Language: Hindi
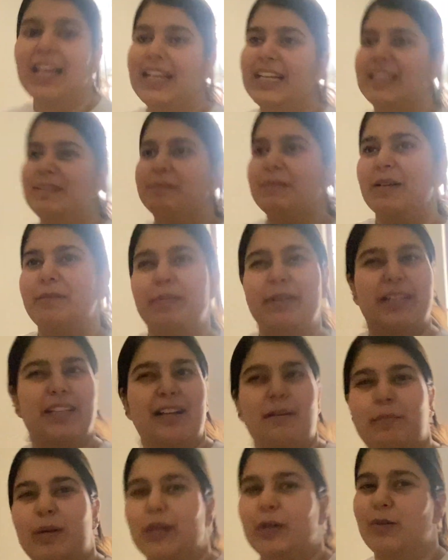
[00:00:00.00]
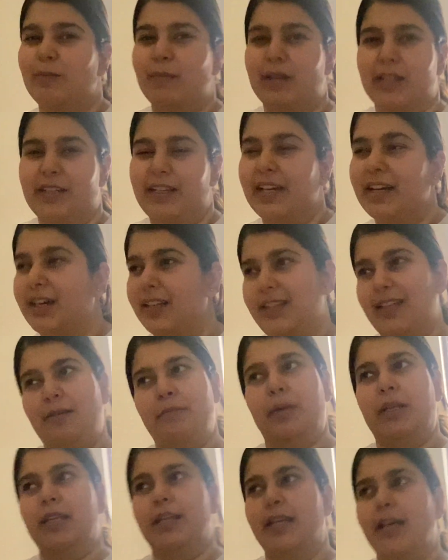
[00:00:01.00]
लिमका पीने का बिल्कुल मन नहीं है कतई
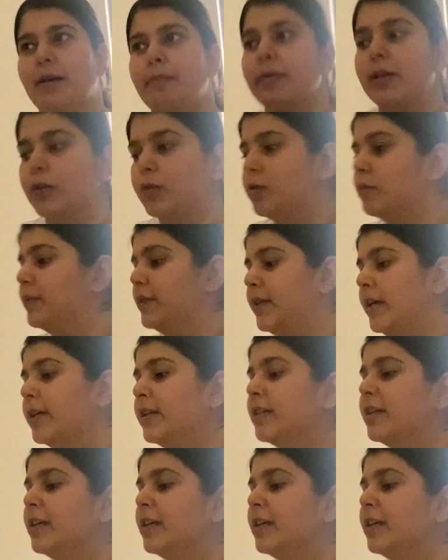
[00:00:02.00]
मन नहीं है बिल्कुल भी नहीं